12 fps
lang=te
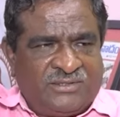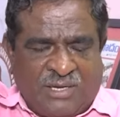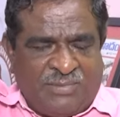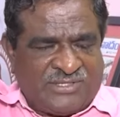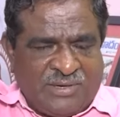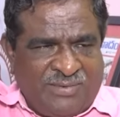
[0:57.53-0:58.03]

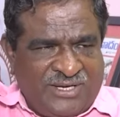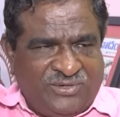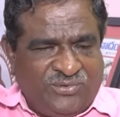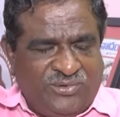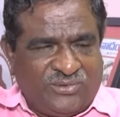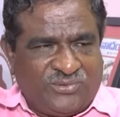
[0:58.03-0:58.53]
సమ
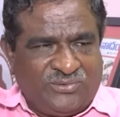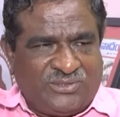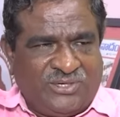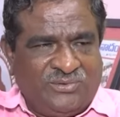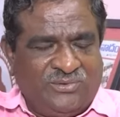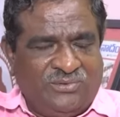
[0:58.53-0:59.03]
సమాజం
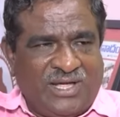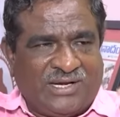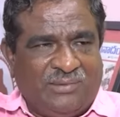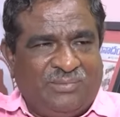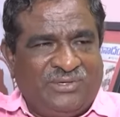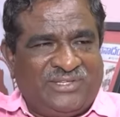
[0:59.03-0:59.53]
కోరుకుంటాడు
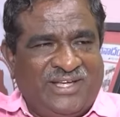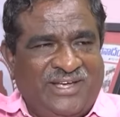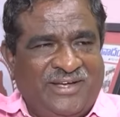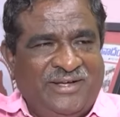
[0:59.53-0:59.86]
లేకపోతే